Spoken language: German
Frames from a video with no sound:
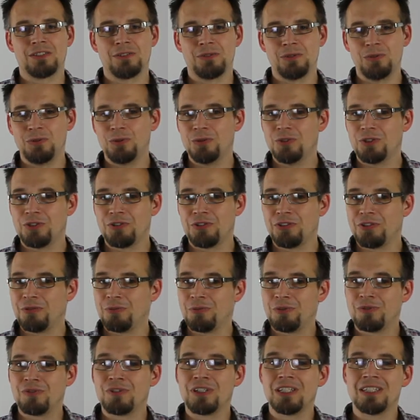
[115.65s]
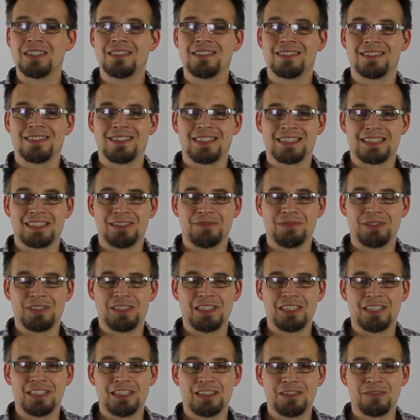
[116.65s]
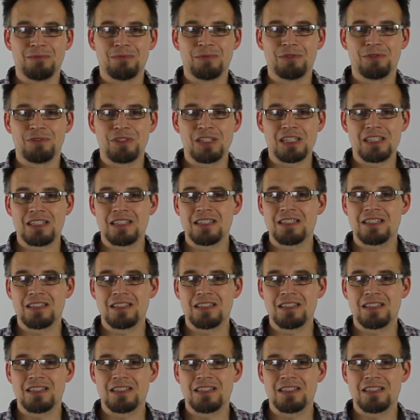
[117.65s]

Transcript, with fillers: und nur noch sich mit Freizeitaktivitäten befassen,